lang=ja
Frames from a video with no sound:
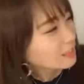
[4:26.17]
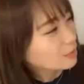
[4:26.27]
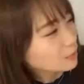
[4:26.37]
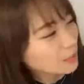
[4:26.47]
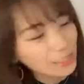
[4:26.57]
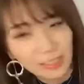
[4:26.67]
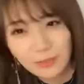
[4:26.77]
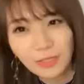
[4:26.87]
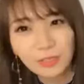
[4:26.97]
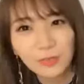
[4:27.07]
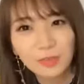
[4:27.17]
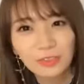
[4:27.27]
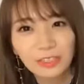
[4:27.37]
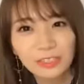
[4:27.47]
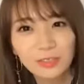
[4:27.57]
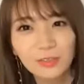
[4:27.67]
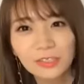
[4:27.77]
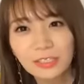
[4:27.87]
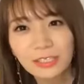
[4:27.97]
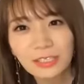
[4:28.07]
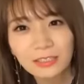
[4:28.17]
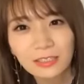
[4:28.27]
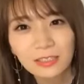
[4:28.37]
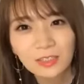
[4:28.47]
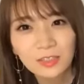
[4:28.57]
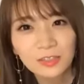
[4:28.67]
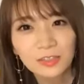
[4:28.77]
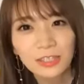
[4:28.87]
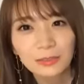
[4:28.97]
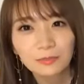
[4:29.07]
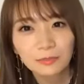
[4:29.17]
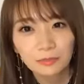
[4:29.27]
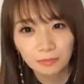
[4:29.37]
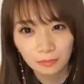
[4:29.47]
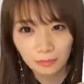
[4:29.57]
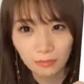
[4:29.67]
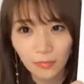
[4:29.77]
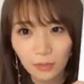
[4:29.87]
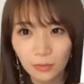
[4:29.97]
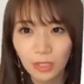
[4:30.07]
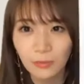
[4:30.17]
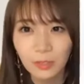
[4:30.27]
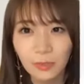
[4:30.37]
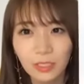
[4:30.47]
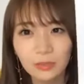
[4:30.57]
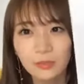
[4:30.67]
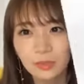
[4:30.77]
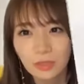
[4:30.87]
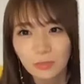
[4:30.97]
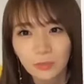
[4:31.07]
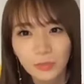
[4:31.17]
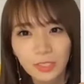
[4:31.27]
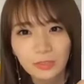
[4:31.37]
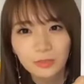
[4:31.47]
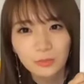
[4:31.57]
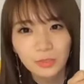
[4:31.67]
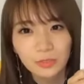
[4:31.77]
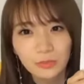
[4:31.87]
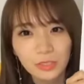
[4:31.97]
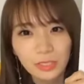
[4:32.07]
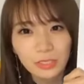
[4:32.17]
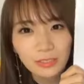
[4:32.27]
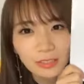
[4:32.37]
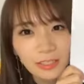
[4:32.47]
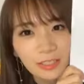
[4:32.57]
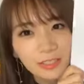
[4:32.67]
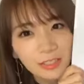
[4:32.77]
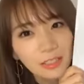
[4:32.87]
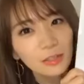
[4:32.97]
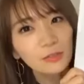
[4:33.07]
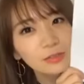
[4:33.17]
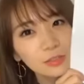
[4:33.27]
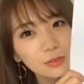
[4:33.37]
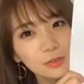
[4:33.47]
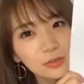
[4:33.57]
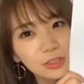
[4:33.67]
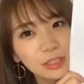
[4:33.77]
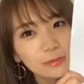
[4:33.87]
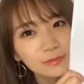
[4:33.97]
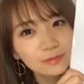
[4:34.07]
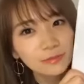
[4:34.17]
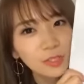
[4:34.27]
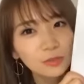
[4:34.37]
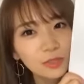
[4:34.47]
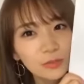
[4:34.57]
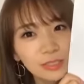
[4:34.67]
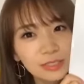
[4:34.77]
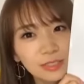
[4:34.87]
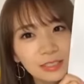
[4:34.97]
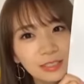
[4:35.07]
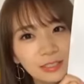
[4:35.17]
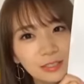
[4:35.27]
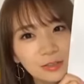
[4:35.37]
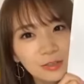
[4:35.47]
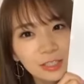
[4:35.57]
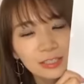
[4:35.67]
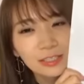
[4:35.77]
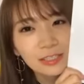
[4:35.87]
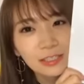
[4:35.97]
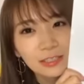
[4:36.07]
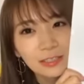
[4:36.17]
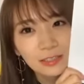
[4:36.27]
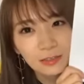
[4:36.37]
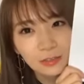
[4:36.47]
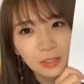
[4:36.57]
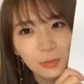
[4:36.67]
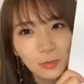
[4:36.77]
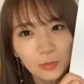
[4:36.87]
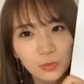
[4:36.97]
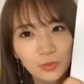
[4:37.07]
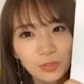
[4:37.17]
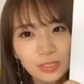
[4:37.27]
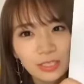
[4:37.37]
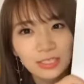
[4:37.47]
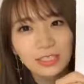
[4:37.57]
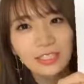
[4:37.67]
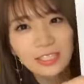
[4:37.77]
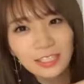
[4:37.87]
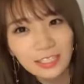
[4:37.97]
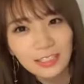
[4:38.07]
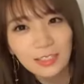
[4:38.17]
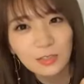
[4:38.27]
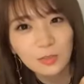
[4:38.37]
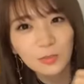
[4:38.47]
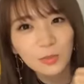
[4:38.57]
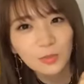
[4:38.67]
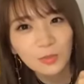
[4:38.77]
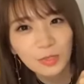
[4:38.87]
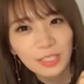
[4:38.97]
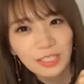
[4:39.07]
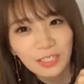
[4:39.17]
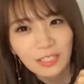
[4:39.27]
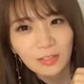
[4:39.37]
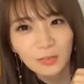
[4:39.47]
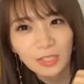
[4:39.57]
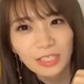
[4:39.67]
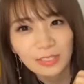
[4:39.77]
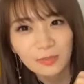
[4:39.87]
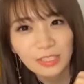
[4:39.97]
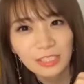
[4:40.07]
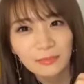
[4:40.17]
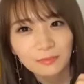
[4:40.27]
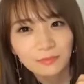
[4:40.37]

あのバラエティ番組とかがすごい好きだったりするのであと旅番組とかも見てるのもすごい好きだからいろんなところにいろんな街にロケしに行ったりとかリポートとかできたらいいなっていう思いを込めてこれにしました